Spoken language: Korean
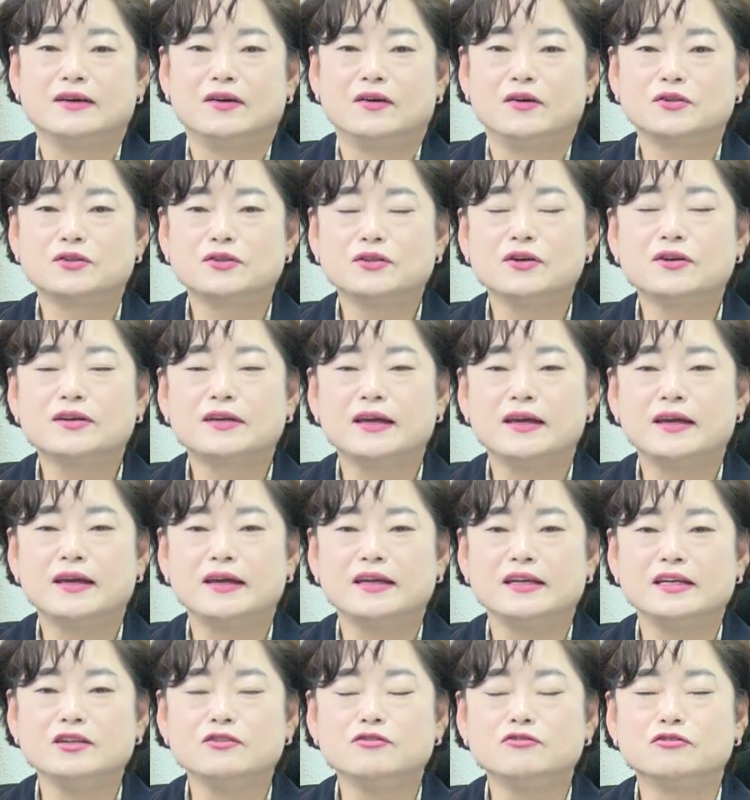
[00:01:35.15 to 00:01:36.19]
어떻게
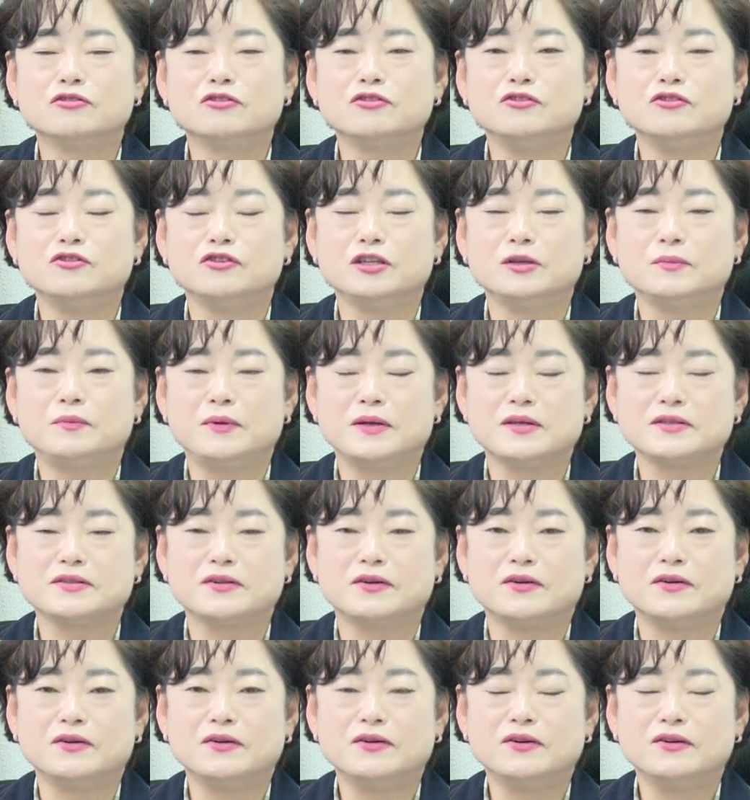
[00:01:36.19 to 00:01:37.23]
인구를
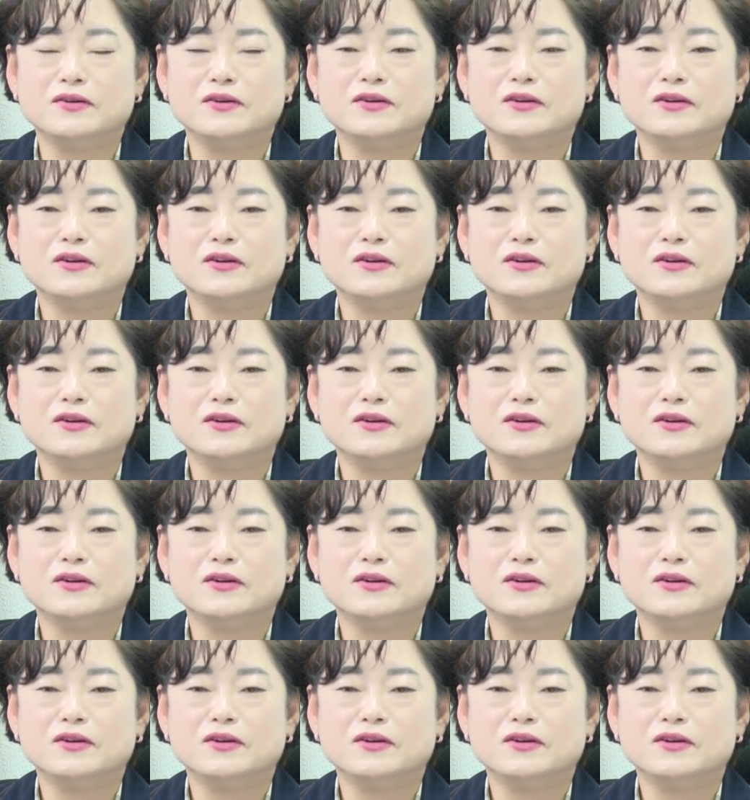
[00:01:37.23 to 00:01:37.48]
유입해서